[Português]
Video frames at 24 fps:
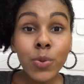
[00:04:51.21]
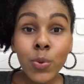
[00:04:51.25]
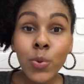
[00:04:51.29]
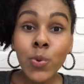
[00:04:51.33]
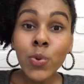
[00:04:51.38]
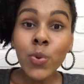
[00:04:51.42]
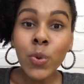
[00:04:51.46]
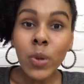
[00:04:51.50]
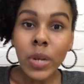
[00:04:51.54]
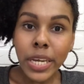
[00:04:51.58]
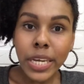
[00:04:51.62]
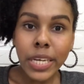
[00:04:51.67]

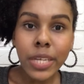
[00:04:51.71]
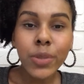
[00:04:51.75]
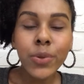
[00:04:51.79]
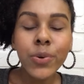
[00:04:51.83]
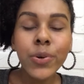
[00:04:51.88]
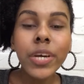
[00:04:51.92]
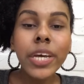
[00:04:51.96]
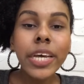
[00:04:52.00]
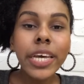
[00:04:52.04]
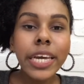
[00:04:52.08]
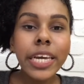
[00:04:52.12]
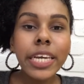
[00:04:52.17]
tudo
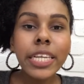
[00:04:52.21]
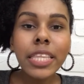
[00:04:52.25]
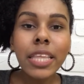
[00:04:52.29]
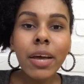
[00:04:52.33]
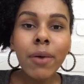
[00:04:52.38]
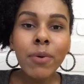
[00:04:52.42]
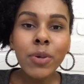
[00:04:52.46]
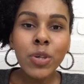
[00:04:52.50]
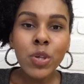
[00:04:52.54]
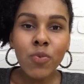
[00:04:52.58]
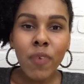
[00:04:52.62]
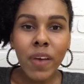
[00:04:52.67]
lindo.
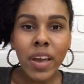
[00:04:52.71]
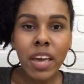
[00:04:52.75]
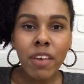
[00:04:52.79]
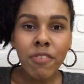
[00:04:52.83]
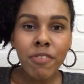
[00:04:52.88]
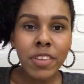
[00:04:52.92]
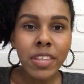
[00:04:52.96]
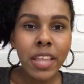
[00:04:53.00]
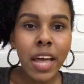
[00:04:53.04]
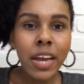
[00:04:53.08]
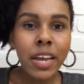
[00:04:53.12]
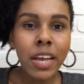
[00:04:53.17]
Então, isso vai
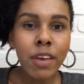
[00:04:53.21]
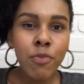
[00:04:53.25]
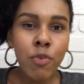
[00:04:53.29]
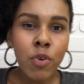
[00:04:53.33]
evitar que a